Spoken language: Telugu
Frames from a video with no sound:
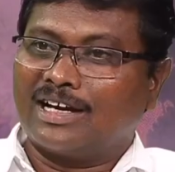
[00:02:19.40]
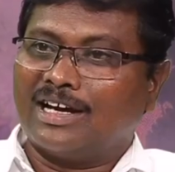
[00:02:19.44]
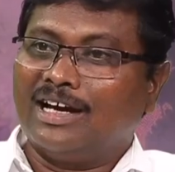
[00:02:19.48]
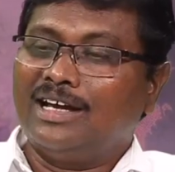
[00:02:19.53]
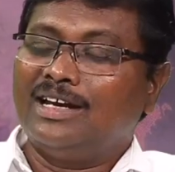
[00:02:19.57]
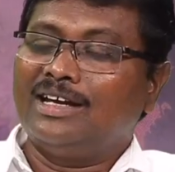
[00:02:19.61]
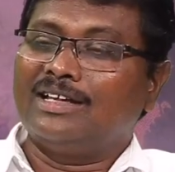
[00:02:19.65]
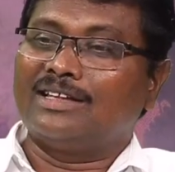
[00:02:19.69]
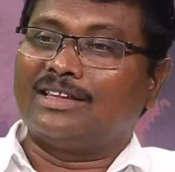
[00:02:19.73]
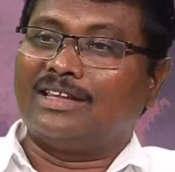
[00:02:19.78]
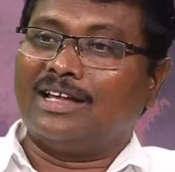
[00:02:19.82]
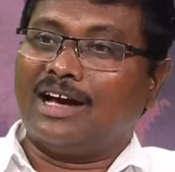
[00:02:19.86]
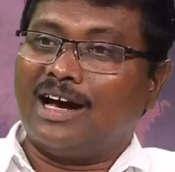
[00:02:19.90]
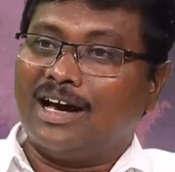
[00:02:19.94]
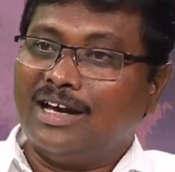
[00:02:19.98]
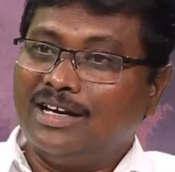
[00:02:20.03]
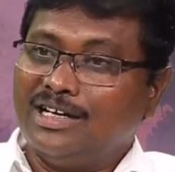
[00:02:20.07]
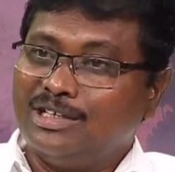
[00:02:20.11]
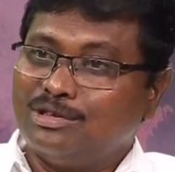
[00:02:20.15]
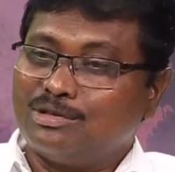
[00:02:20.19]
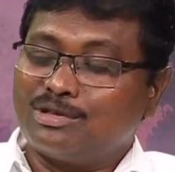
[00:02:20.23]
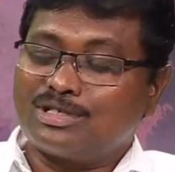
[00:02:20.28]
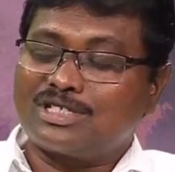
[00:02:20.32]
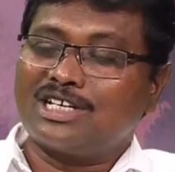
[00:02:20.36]
కానీ
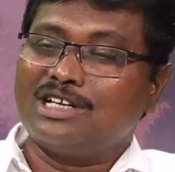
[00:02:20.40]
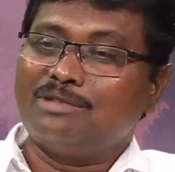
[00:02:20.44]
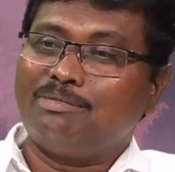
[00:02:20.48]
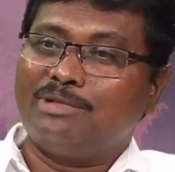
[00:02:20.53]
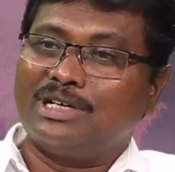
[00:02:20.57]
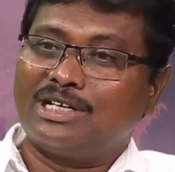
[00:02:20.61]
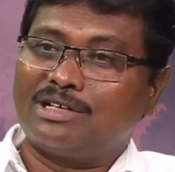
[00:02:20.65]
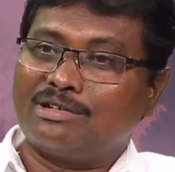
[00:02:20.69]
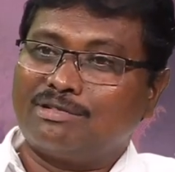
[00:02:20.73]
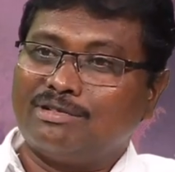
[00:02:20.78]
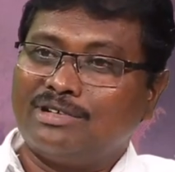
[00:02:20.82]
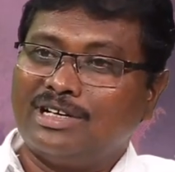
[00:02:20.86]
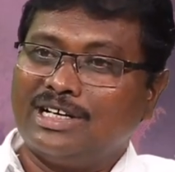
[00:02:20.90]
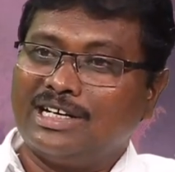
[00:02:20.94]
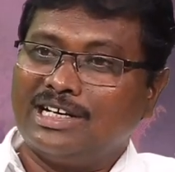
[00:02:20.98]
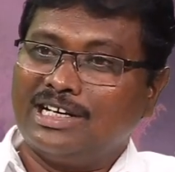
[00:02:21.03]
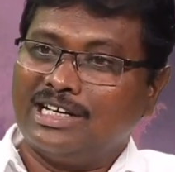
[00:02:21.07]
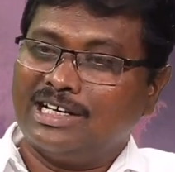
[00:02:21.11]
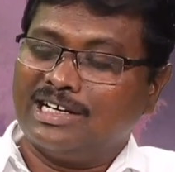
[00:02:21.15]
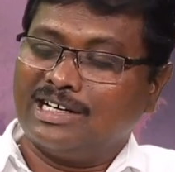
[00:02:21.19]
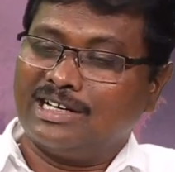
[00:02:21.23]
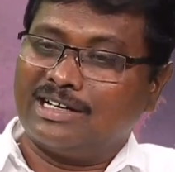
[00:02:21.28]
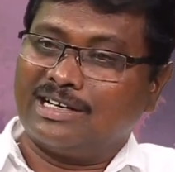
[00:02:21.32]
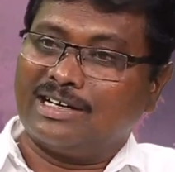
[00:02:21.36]
దాన్ని దృష్టిలో పెట్టుకునే
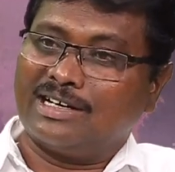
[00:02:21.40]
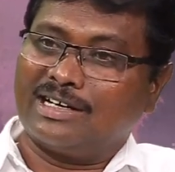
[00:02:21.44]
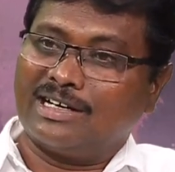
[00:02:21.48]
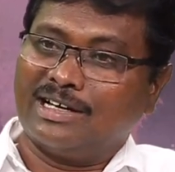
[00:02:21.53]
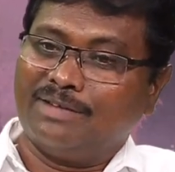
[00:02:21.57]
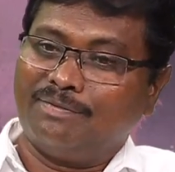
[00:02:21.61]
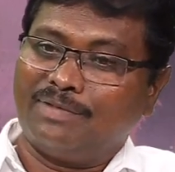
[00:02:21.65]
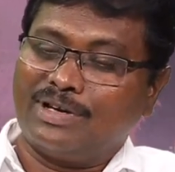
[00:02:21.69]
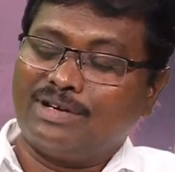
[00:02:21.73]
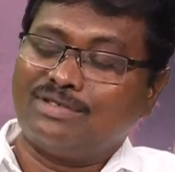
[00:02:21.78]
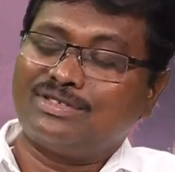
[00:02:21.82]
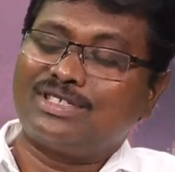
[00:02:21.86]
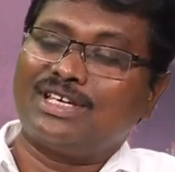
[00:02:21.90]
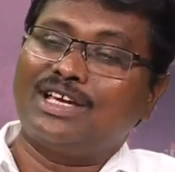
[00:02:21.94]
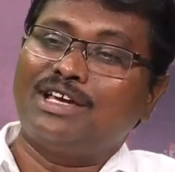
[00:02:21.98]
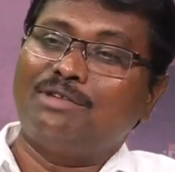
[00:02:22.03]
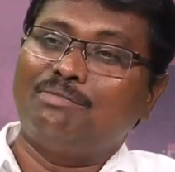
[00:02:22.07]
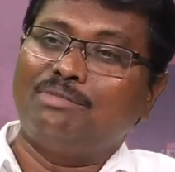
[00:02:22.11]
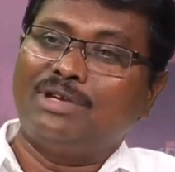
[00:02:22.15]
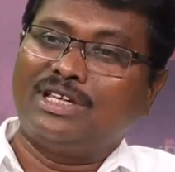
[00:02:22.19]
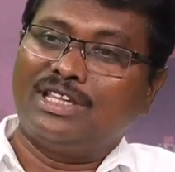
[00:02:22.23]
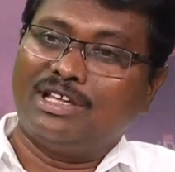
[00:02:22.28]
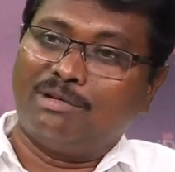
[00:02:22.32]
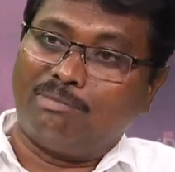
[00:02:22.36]
నేను ఏంటంటే
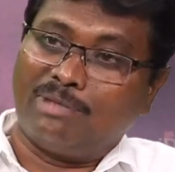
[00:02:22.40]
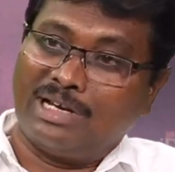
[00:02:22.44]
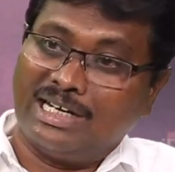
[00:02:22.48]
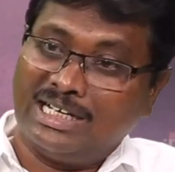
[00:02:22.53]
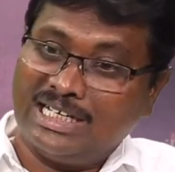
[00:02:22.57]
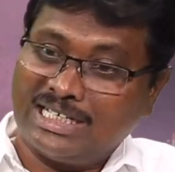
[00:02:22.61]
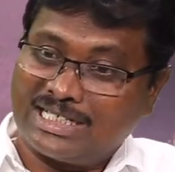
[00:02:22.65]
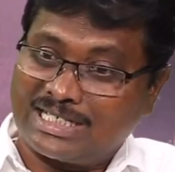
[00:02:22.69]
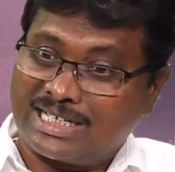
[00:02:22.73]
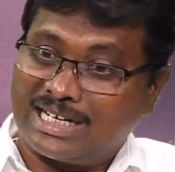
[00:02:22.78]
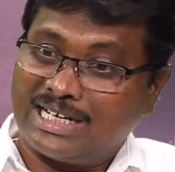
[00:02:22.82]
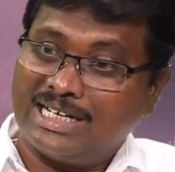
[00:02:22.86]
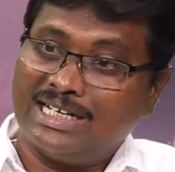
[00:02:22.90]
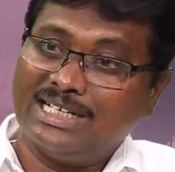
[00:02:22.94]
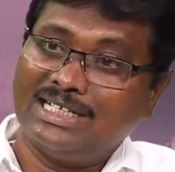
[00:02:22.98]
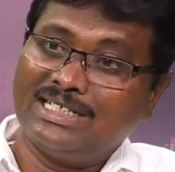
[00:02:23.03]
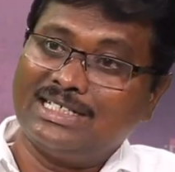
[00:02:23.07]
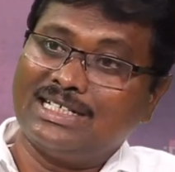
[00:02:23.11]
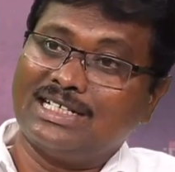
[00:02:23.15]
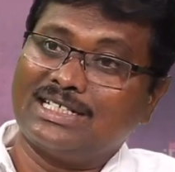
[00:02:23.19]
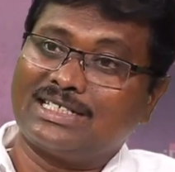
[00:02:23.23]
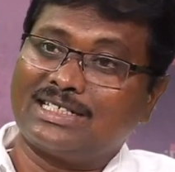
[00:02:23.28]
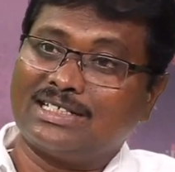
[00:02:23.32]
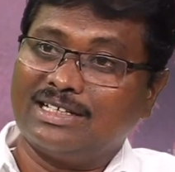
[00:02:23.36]
వ్యవసాయం మీద మళ్ళీ స్టడీ
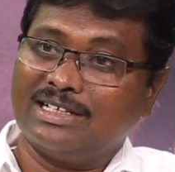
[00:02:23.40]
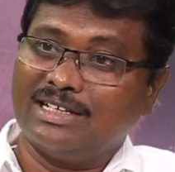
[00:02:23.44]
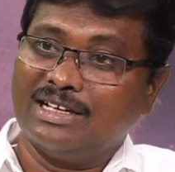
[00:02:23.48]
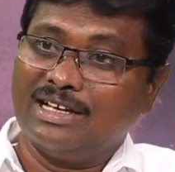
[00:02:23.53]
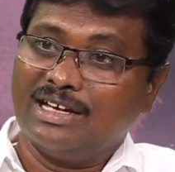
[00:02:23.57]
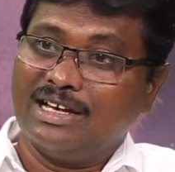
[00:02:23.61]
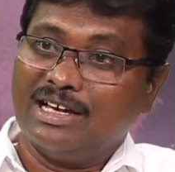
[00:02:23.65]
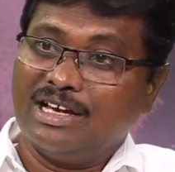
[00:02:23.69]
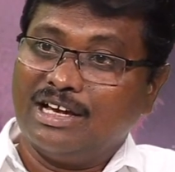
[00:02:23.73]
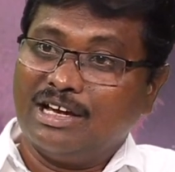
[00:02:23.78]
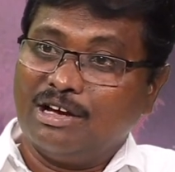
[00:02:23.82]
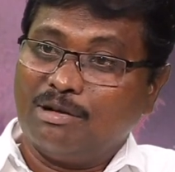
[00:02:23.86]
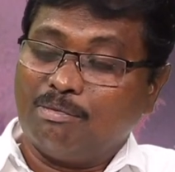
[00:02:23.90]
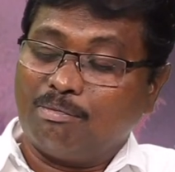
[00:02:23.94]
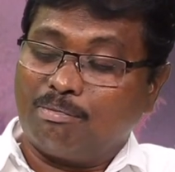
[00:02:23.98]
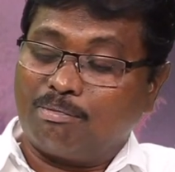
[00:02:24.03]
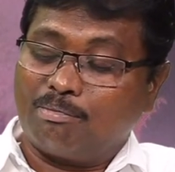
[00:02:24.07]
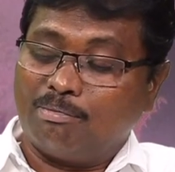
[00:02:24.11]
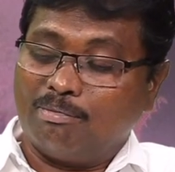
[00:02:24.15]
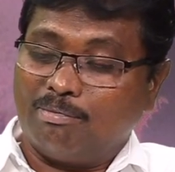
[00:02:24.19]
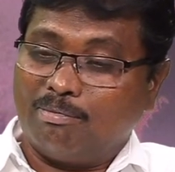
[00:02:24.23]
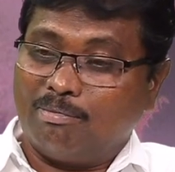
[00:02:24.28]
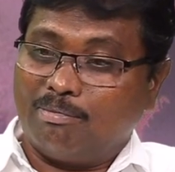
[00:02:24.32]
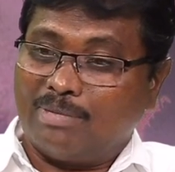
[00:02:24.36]
చేసి
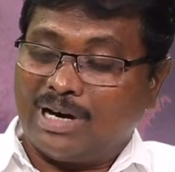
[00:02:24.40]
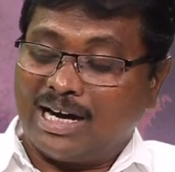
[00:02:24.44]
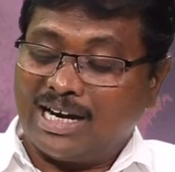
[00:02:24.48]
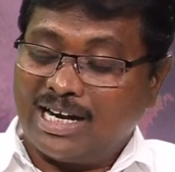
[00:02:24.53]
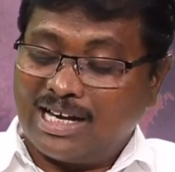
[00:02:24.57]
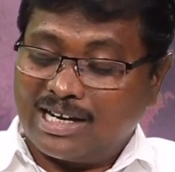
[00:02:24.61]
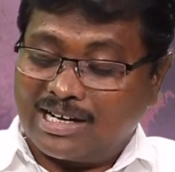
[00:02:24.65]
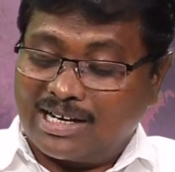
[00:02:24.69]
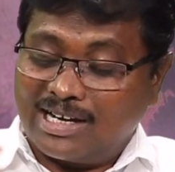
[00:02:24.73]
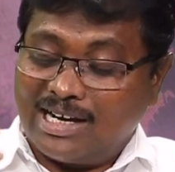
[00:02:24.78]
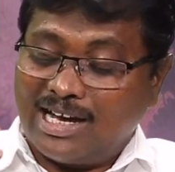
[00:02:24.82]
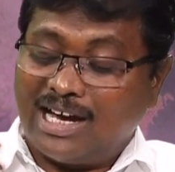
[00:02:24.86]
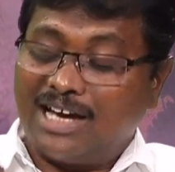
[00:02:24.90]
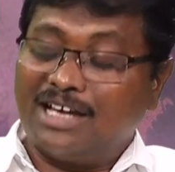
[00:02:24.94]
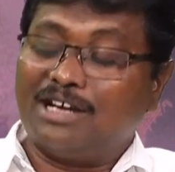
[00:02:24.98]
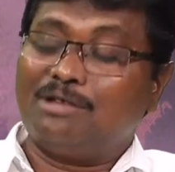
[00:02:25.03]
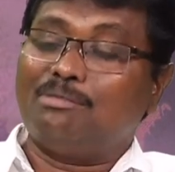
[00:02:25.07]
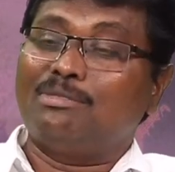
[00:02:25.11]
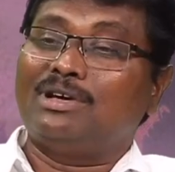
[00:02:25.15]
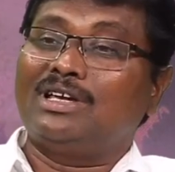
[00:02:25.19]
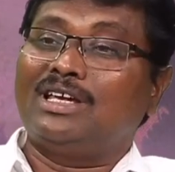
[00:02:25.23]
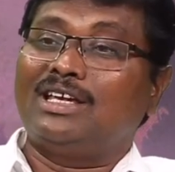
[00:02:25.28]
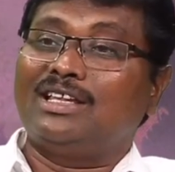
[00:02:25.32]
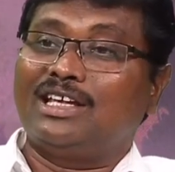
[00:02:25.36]
మన
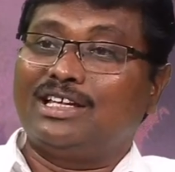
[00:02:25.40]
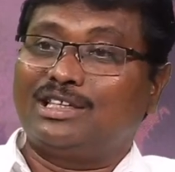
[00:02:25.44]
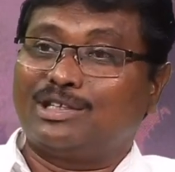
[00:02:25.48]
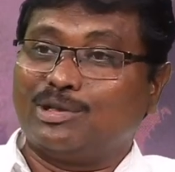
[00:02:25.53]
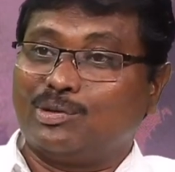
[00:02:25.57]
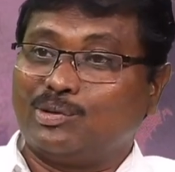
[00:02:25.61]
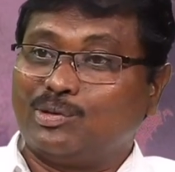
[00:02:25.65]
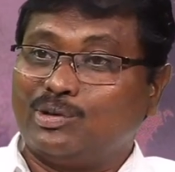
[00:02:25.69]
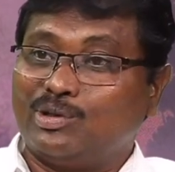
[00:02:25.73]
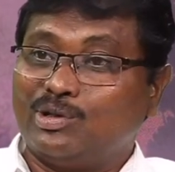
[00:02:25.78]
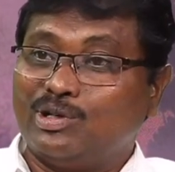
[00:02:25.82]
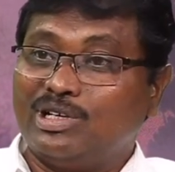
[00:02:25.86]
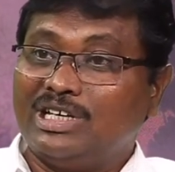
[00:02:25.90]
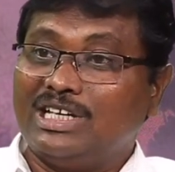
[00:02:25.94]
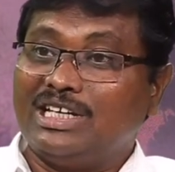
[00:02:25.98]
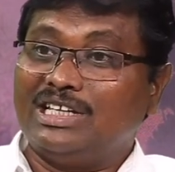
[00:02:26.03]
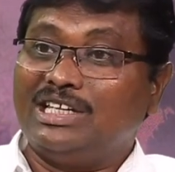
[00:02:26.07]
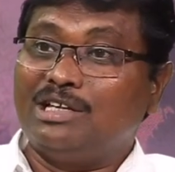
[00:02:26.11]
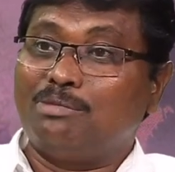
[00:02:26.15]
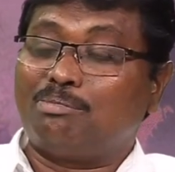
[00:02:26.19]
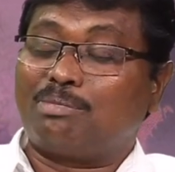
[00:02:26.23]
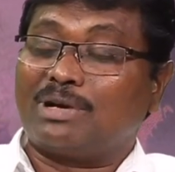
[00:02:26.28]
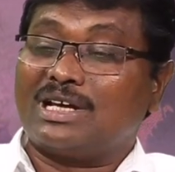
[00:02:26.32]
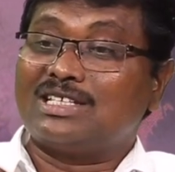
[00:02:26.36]
జ్ఞానం ఏదైతే ఉందో
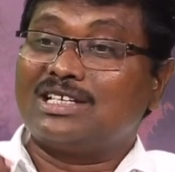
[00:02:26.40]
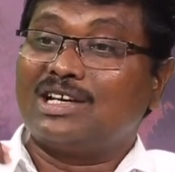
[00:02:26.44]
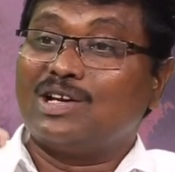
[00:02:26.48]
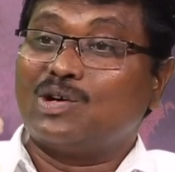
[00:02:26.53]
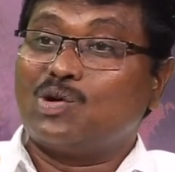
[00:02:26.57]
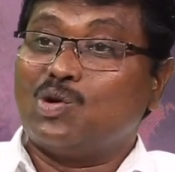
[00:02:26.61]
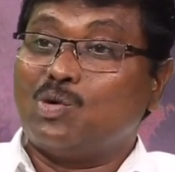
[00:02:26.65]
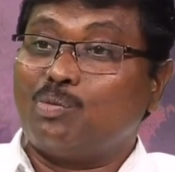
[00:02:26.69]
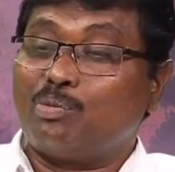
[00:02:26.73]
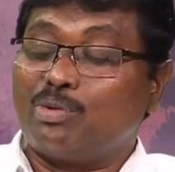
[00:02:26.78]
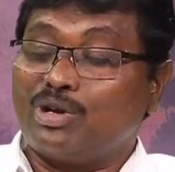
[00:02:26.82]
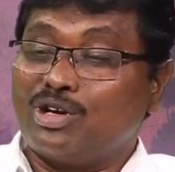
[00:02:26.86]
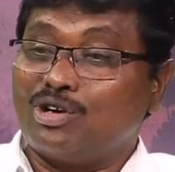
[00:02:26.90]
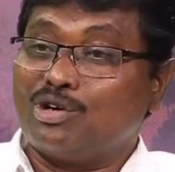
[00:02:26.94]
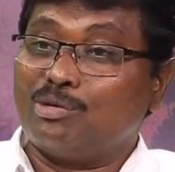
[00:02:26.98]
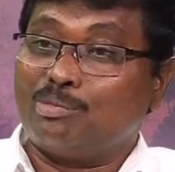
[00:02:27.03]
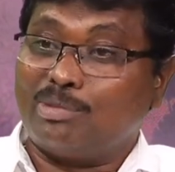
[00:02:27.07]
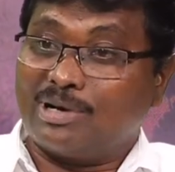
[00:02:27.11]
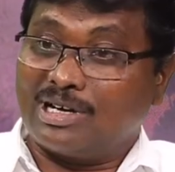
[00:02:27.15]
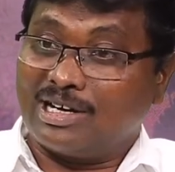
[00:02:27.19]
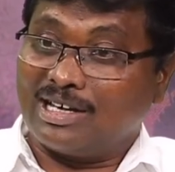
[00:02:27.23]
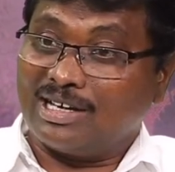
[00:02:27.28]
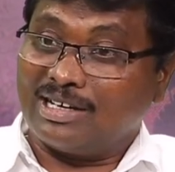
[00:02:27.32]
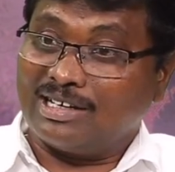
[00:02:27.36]
ఇది ప్రజలకు
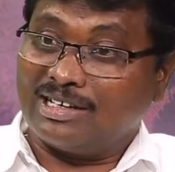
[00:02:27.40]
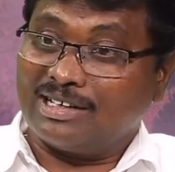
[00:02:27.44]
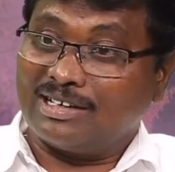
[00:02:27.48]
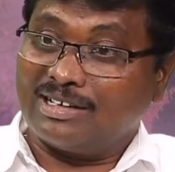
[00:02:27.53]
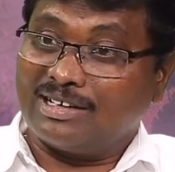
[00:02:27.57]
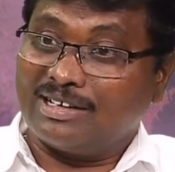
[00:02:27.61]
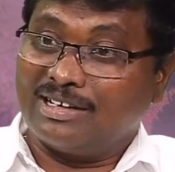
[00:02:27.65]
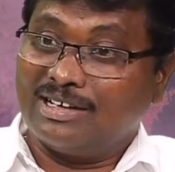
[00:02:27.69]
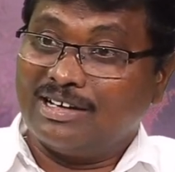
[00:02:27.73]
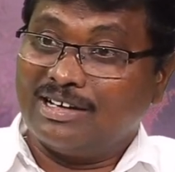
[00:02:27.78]
ఉపయోగపడాలి